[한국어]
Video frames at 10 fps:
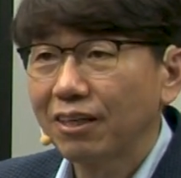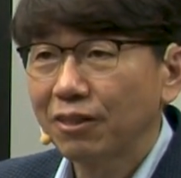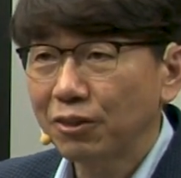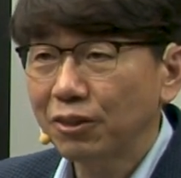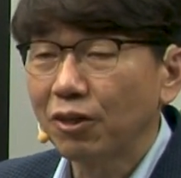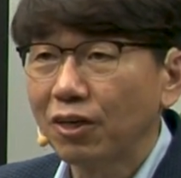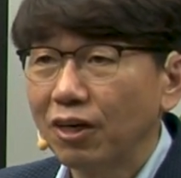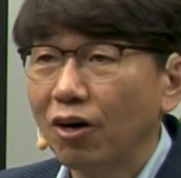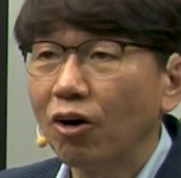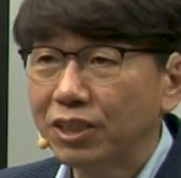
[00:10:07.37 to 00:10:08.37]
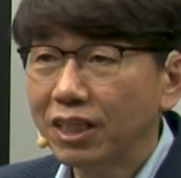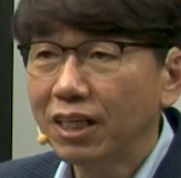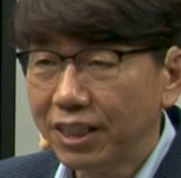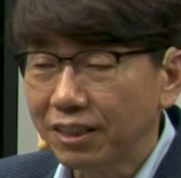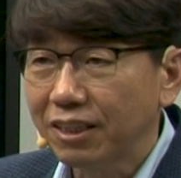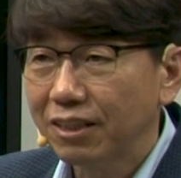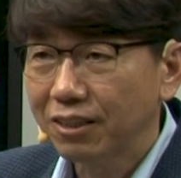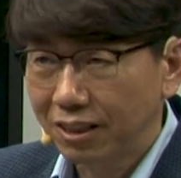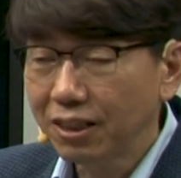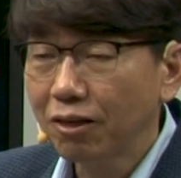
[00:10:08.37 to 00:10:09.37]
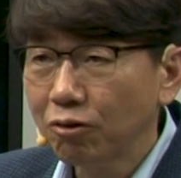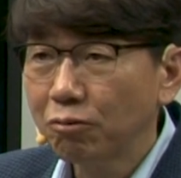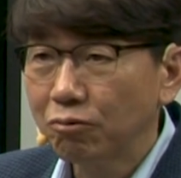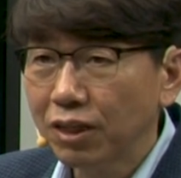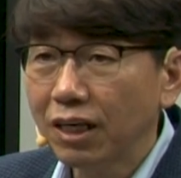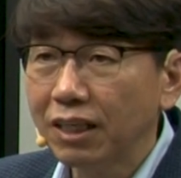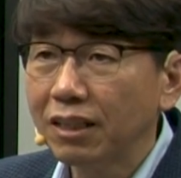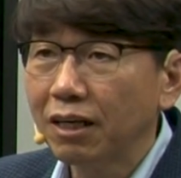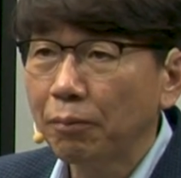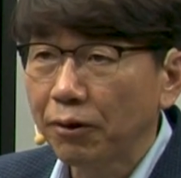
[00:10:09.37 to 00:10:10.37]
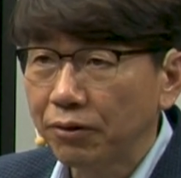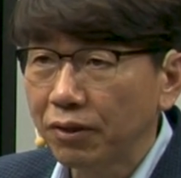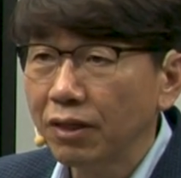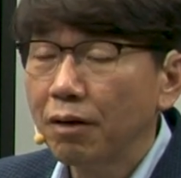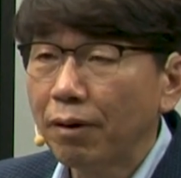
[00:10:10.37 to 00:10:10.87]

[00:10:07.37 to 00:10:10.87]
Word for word: 그렇죠? 어질 인이라고 우리가 옛날에 배웠던